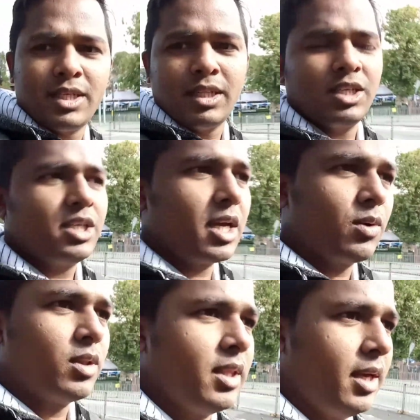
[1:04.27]
সাথে শেয়ার
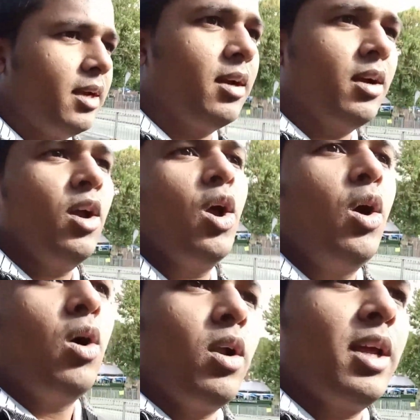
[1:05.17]
করতে
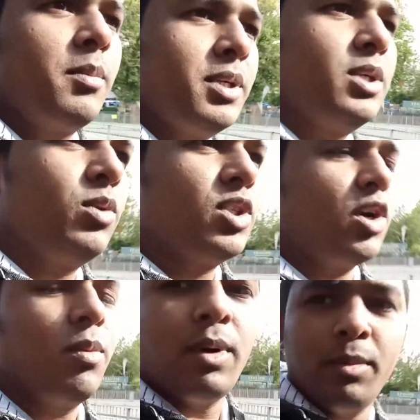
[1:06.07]
অনেক বেশি
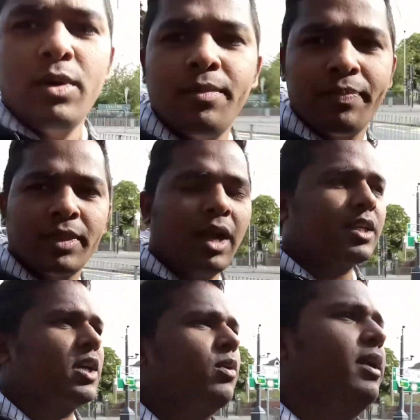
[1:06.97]
উৎসাহ পাবো
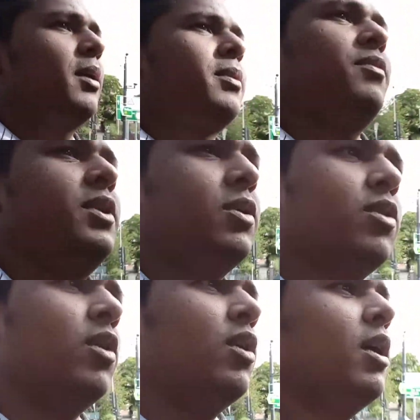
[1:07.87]
আশা করি আমার
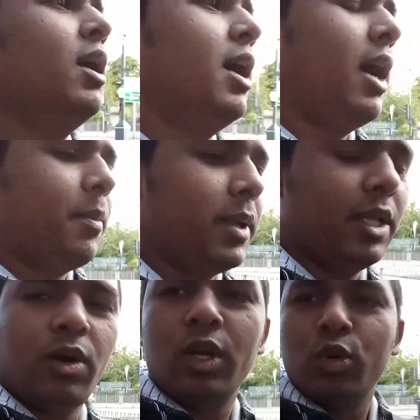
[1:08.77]
ভিডিওগুলো
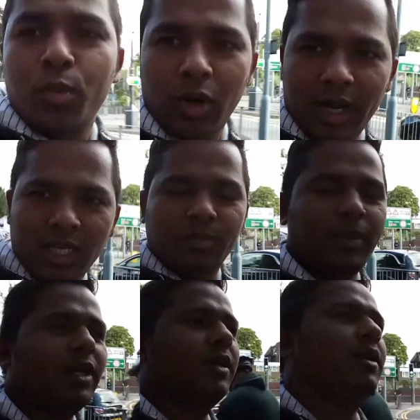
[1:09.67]
আপনাদের অনেক উপকারে
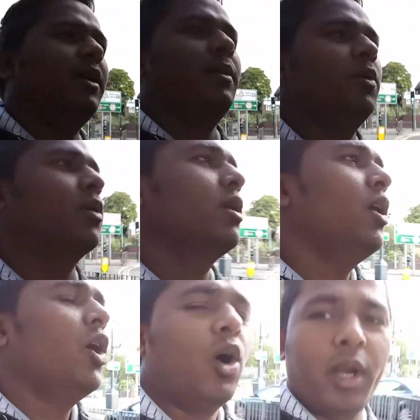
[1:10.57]
আসবে এবং
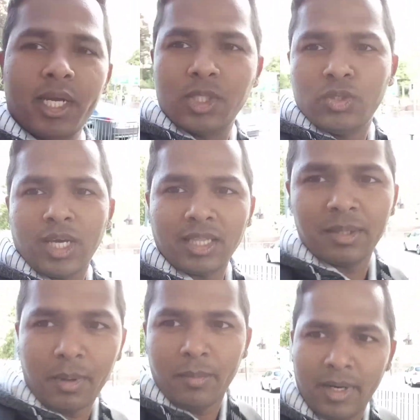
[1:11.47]
অনেক কিছু
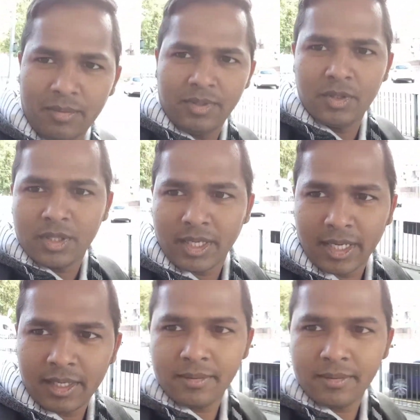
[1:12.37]
জানতে পারবেন এই ভিডিও থেকে